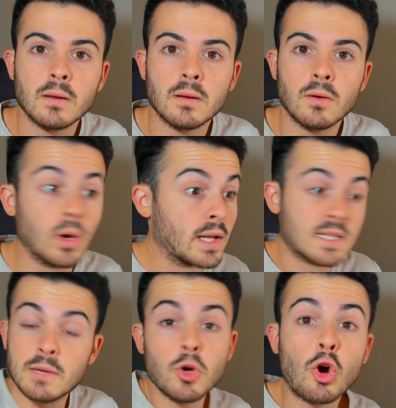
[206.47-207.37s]
¿O el que
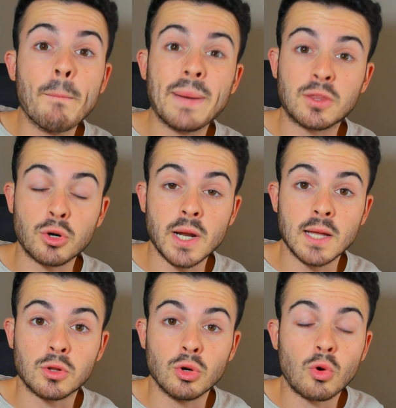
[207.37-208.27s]
se vio con
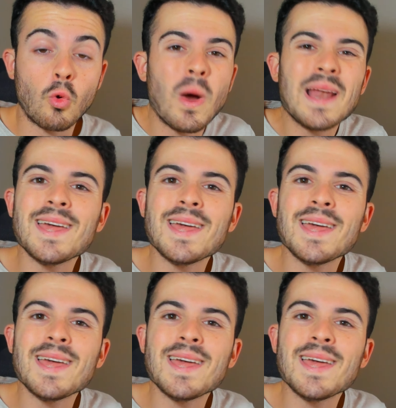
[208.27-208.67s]
Patronato? ¿Cuál